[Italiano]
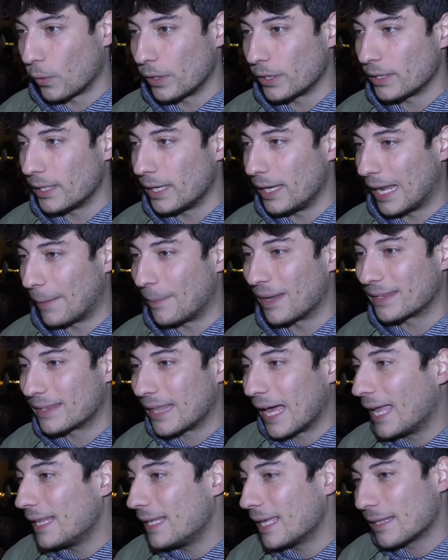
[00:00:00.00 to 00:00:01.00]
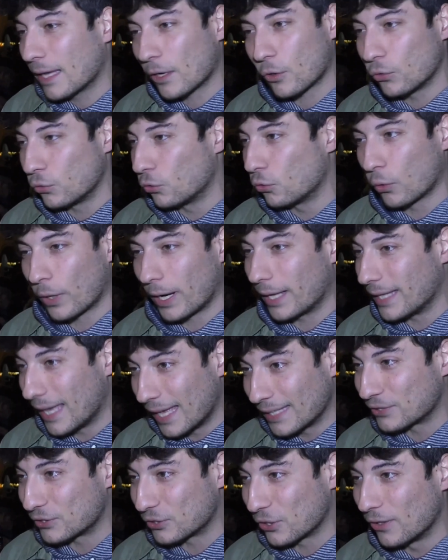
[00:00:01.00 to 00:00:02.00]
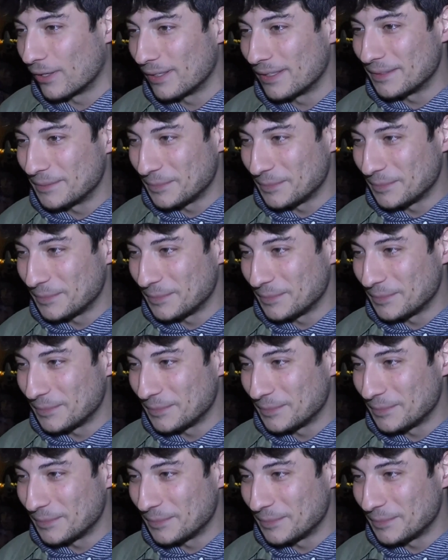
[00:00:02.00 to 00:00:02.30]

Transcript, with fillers: quindi la battaglia è da condurre adesso.